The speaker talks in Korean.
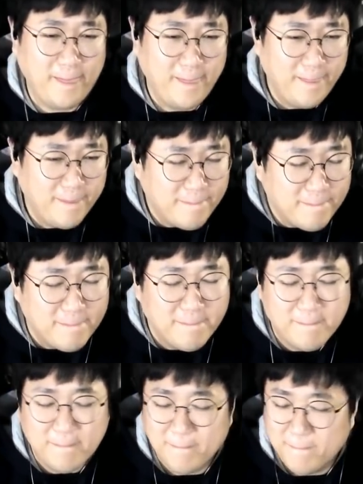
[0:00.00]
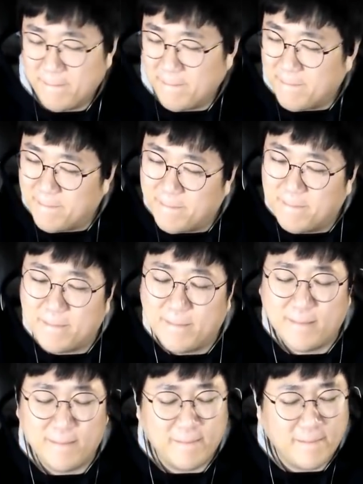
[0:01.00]
가끔씩은
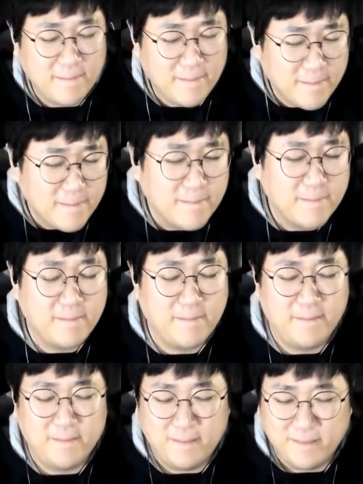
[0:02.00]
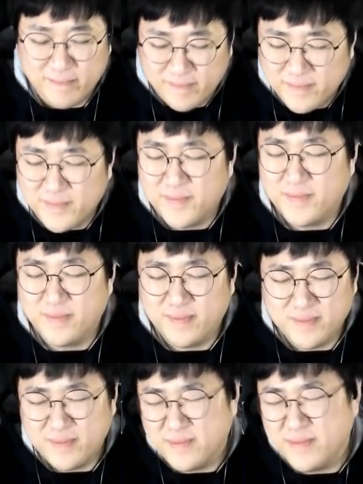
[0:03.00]
혼자 울 수 있길